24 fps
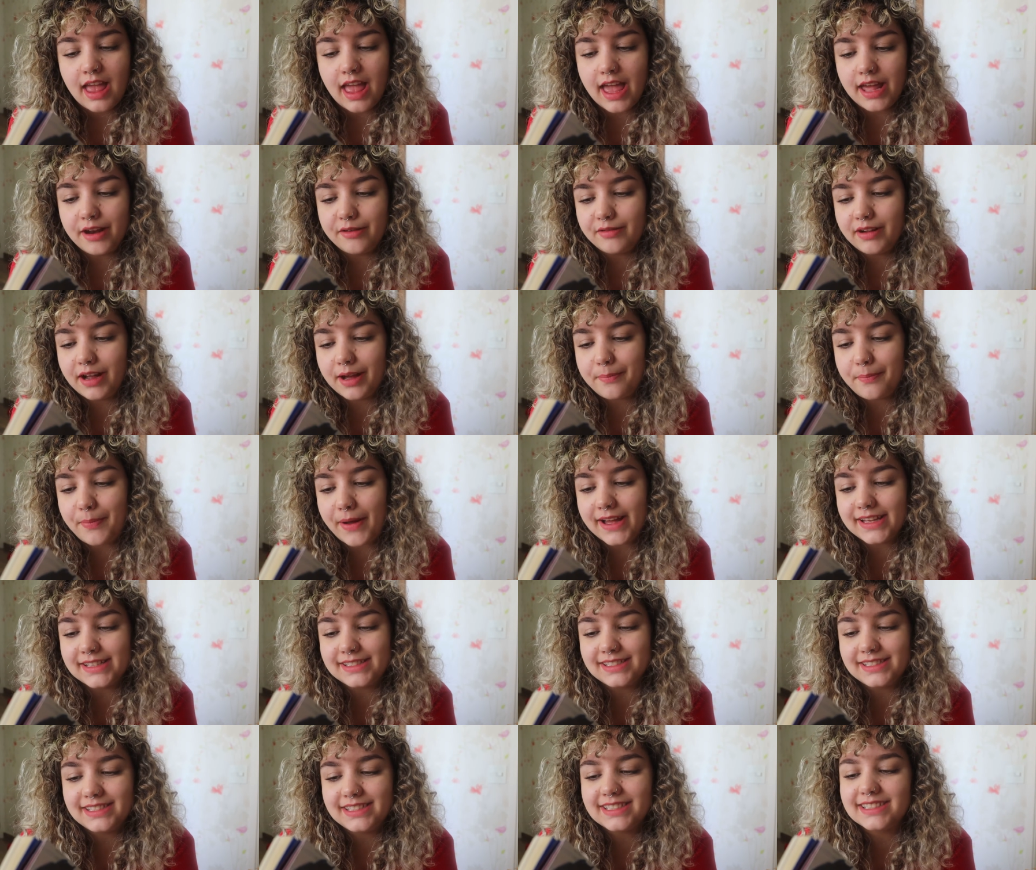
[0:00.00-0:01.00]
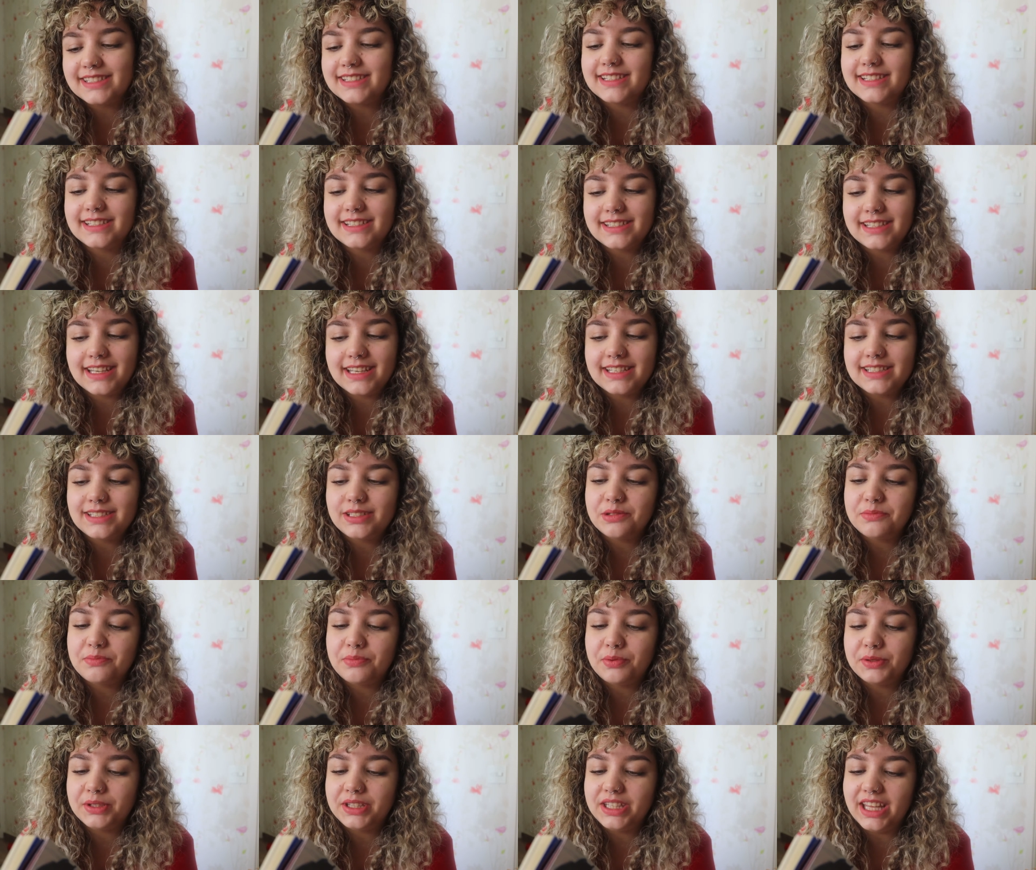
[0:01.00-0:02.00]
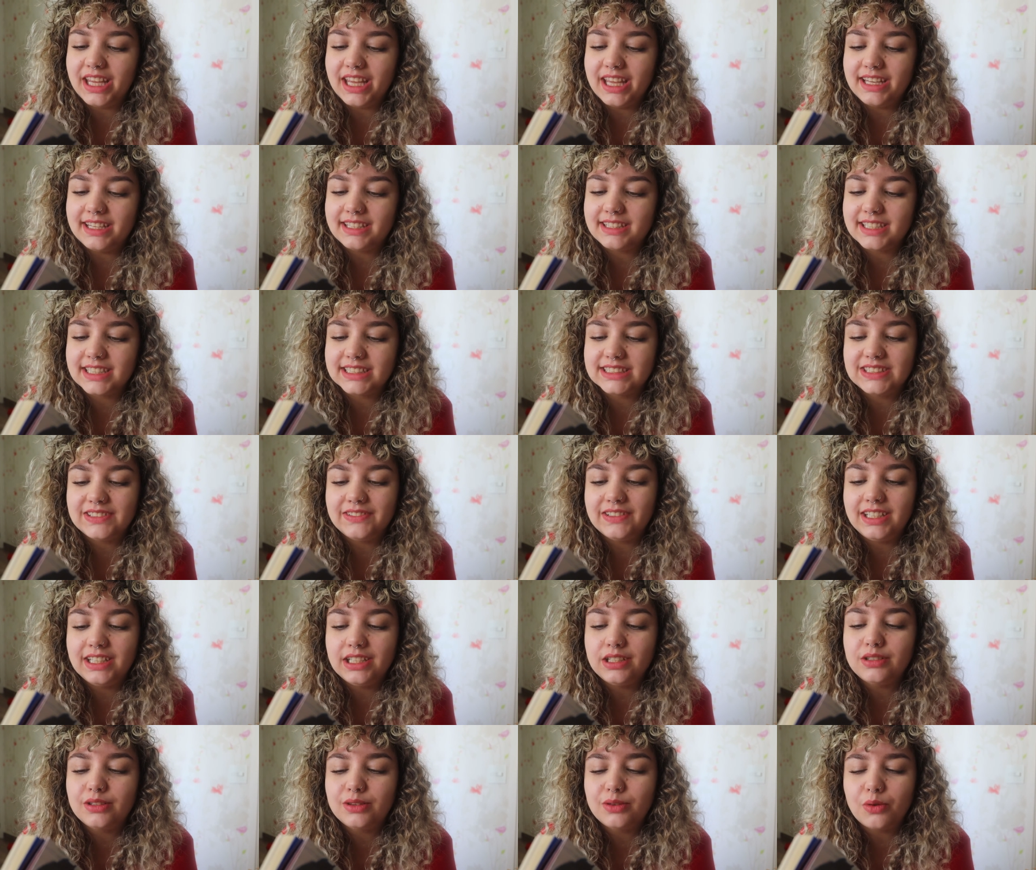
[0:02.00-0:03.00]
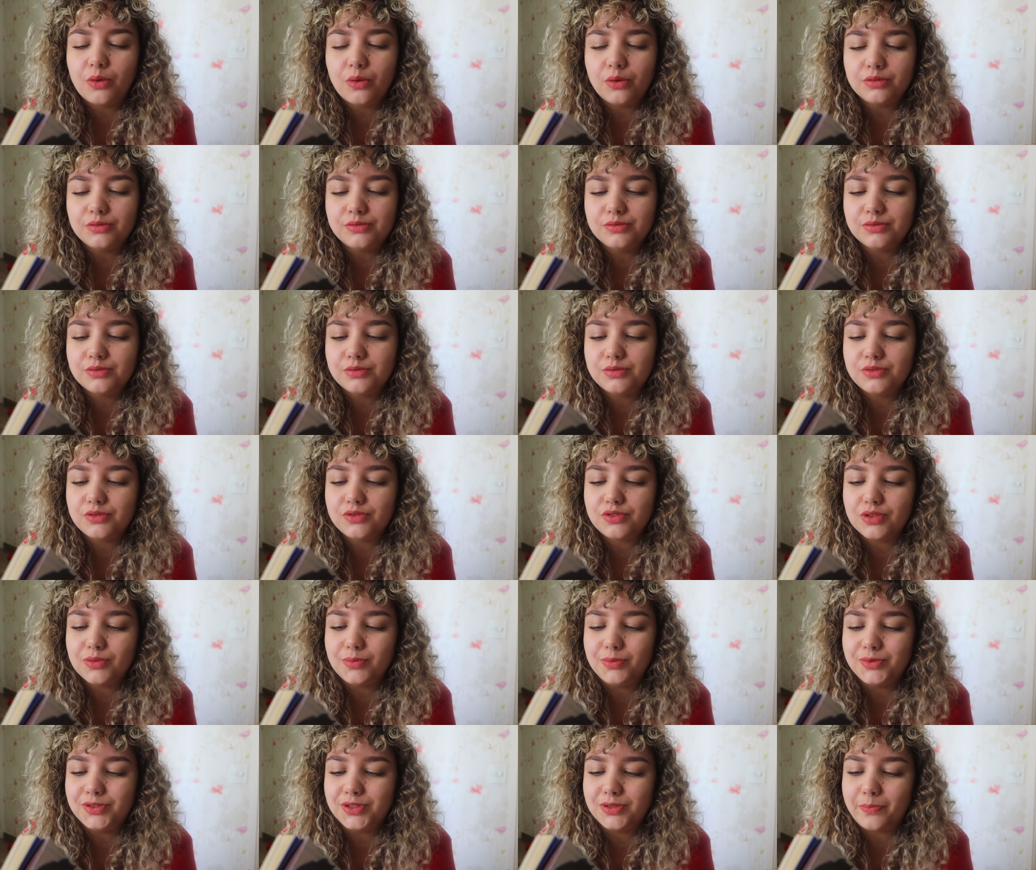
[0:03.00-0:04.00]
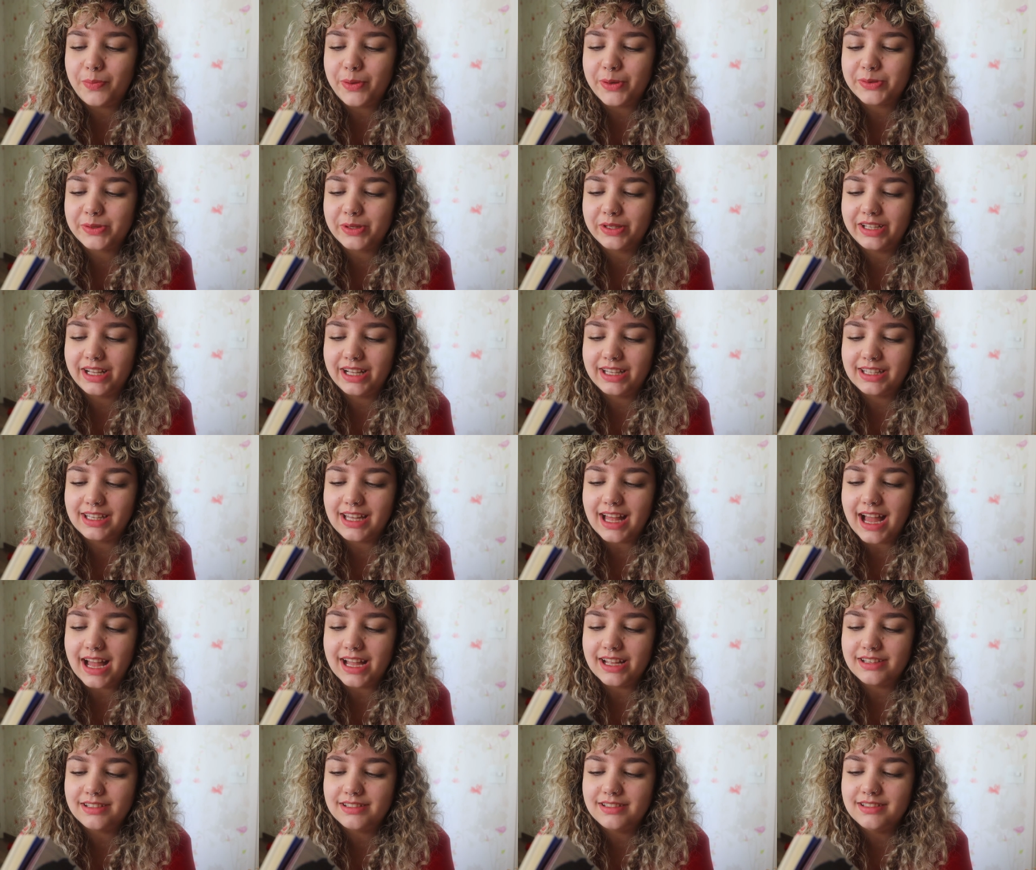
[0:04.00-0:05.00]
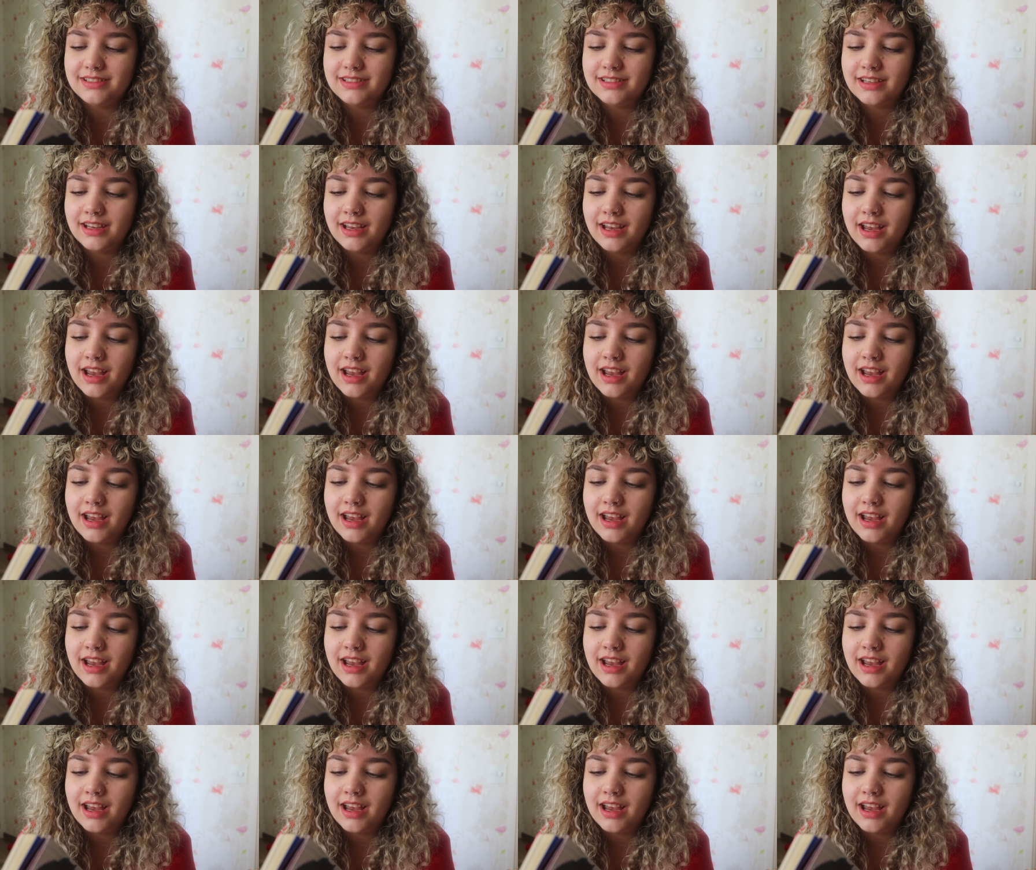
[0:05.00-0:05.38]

Eram capazes de exercer seu poder e transferir todos os tipos de personalidade